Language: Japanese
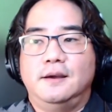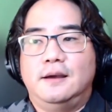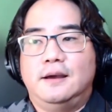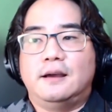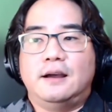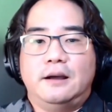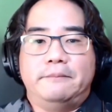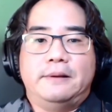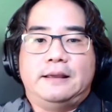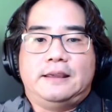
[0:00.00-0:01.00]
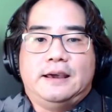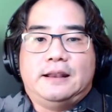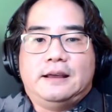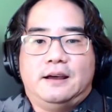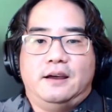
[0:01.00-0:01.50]
接して
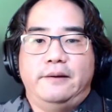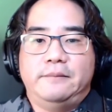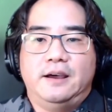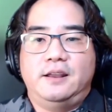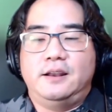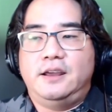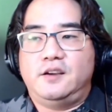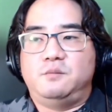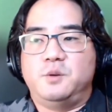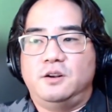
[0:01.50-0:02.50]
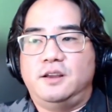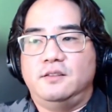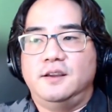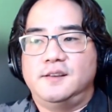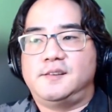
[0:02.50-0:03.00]
交わってくる
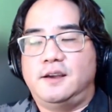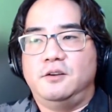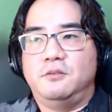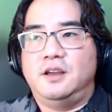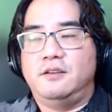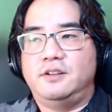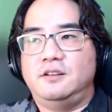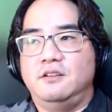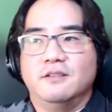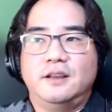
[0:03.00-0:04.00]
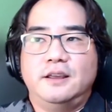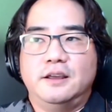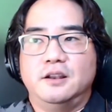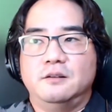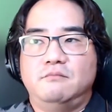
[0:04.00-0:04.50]
クリスチャンはとて
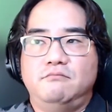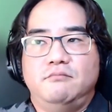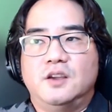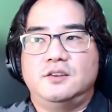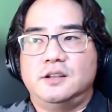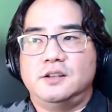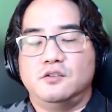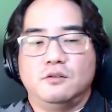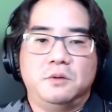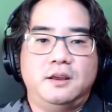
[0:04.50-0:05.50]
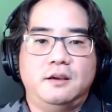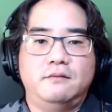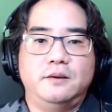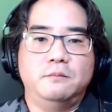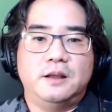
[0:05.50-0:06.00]
も新鮮で嬉
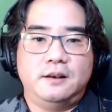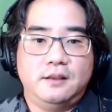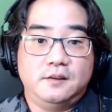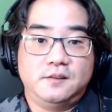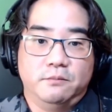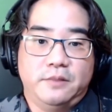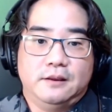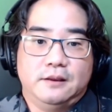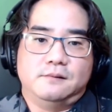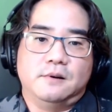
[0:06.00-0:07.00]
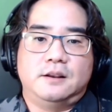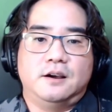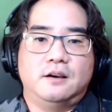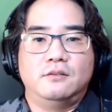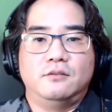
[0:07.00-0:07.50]
しい体験になると思います。